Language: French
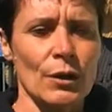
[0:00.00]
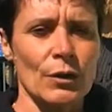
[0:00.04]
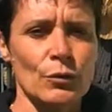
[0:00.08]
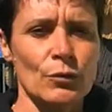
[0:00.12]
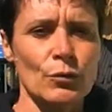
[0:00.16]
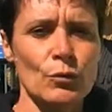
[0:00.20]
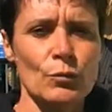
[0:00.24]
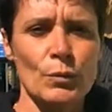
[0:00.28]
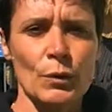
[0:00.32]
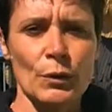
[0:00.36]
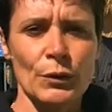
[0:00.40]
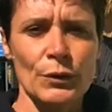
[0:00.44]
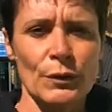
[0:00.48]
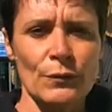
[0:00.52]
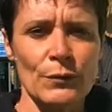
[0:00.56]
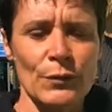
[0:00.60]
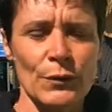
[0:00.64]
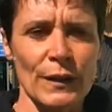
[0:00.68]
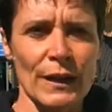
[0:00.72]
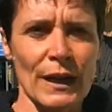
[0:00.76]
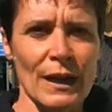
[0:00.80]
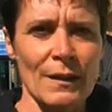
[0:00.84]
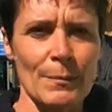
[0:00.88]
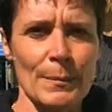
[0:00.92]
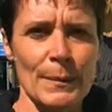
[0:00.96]
Nous pourrions
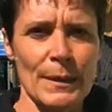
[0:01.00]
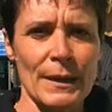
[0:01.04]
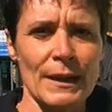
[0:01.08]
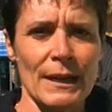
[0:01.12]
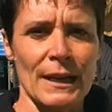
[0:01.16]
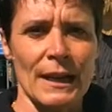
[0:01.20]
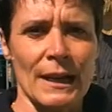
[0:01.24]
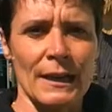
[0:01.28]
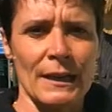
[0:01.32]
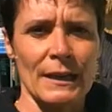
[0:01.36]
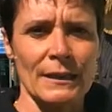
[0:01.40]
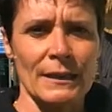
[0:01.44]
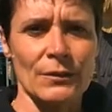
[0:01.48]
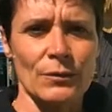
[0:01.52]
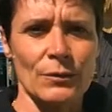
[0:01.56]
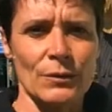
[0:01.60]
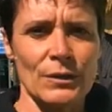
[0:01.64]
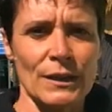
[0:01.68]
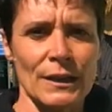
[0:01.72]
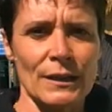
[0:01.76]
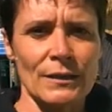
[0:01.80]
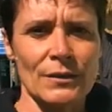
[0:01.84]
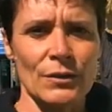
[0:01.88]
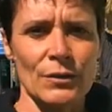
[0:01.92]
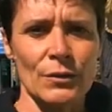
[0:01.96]
faire appel à
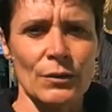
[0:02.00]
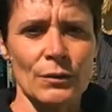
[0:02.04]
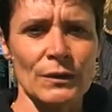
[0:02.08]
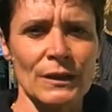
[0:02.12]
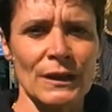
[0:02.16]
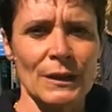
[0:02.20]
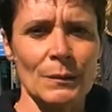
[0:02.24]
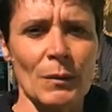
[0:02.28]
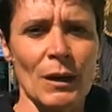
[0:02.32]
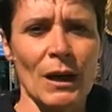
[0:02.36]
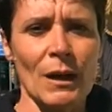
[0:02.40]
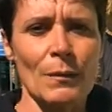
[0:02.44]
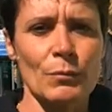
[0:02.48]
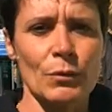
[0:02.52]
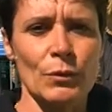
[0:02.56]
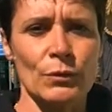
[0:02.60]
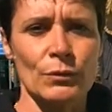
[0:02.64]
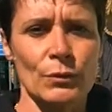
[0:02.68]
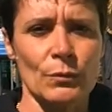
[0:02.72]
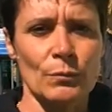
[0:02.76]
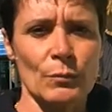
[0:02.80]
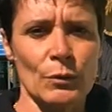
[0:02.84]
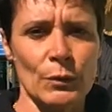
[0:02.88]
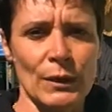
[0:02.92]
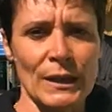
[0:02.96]
l'association des bras pour
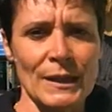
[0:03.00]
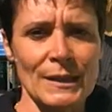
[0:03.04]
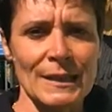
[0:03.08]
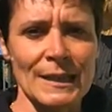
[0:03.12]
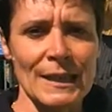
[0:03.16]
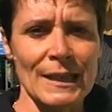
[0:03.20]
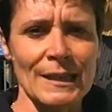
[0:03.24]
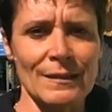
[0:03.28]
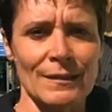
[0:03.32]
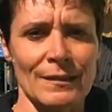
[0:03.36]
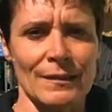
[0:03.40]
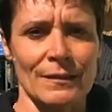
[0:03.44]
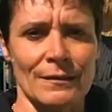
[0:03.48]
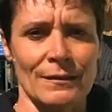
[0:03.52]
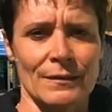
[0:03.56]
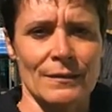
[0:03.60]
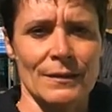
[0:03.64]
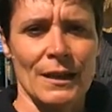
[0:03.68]
nos mon assiette,